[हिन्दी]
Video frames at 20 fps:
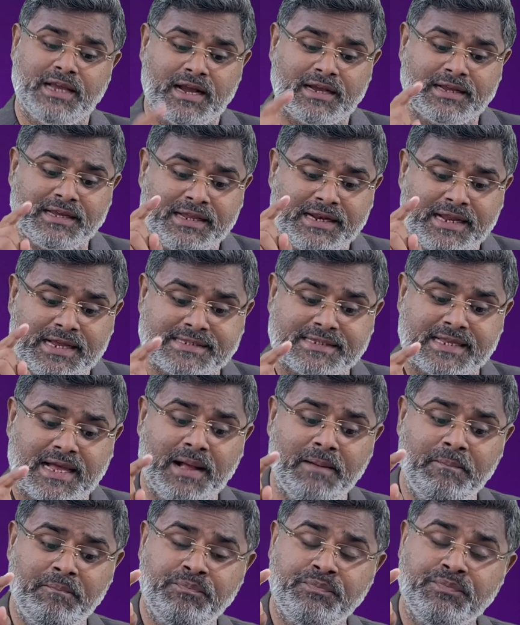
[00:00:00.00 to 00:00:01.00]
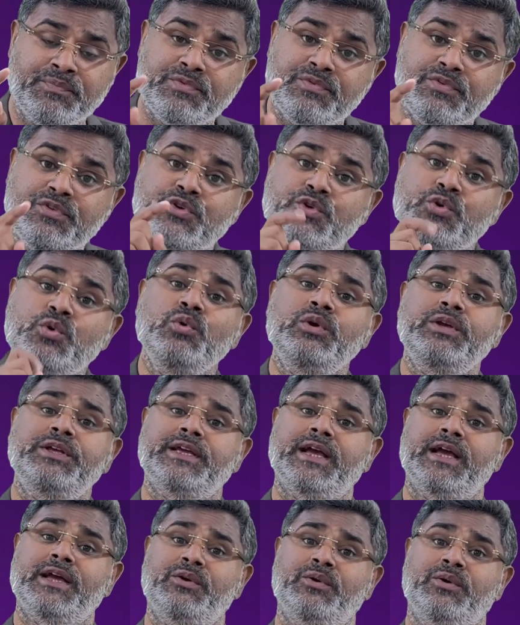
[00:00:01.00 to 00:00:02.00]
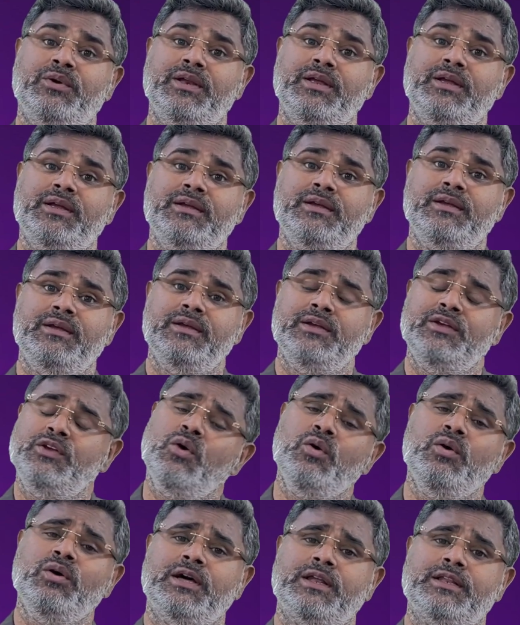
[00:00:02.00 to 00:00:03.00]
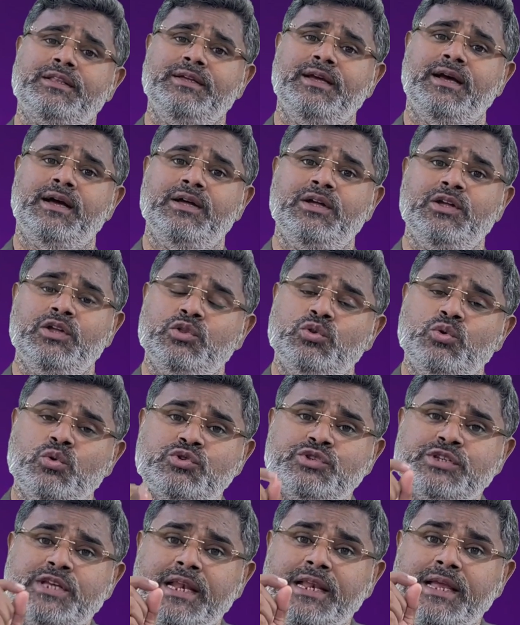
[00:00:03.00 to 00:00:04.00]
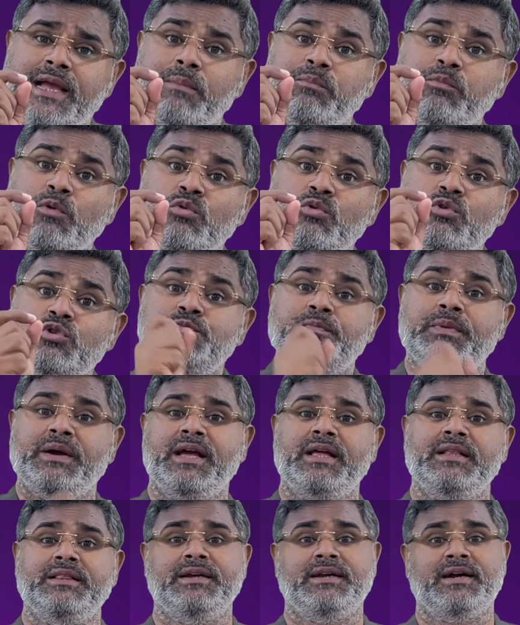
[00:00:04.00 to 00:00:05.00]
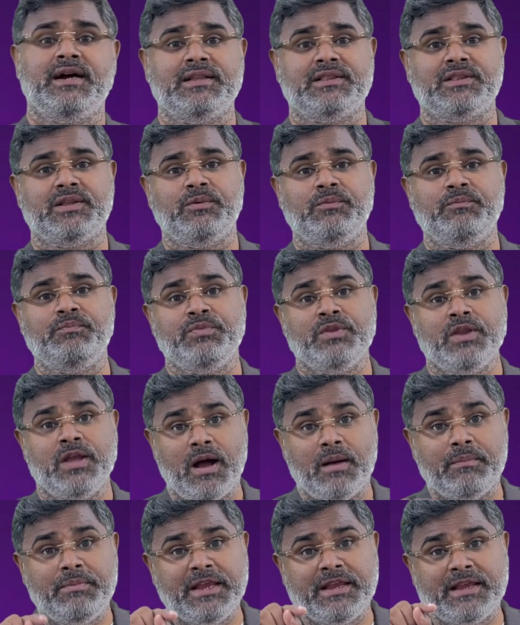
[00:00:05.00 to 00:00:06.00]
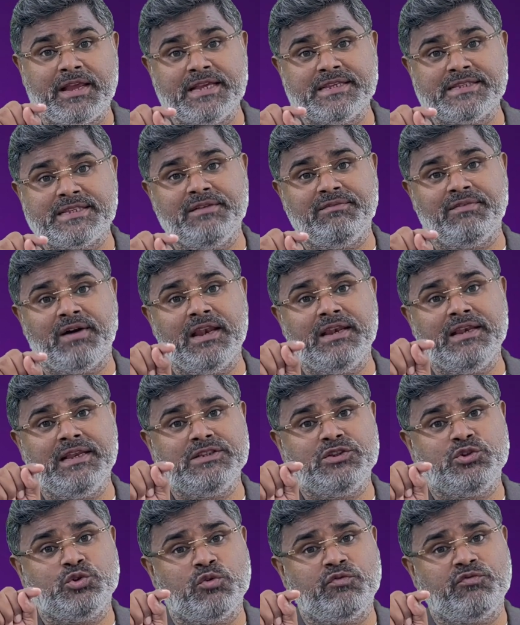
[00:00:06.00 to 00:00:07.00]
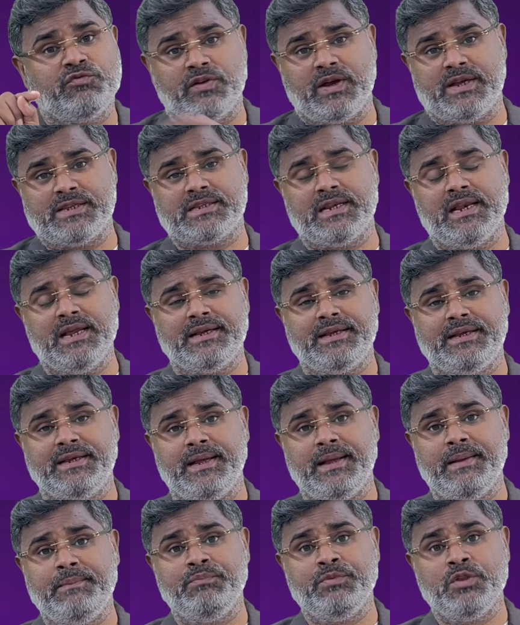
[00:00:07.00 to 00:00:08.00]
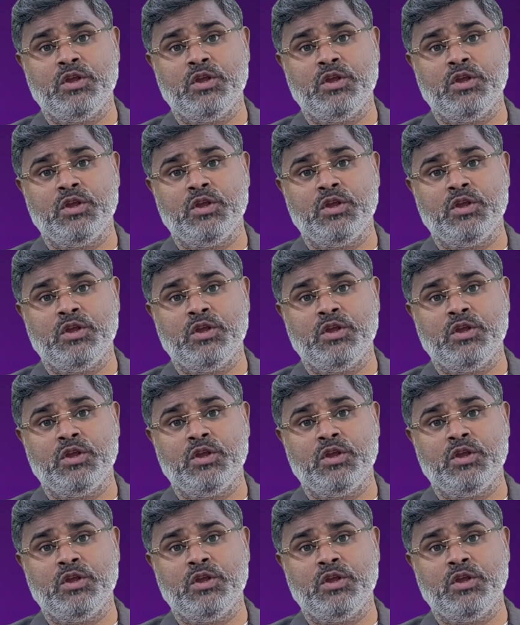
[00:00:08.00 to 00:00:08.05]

कि आखिर ऐसा क्यों किया इन्होंने क्यों कर दिया तो उसके लिए आपको कुछ बयान दिखाता हूं अभी केजरीवाल ने जो फैसले किए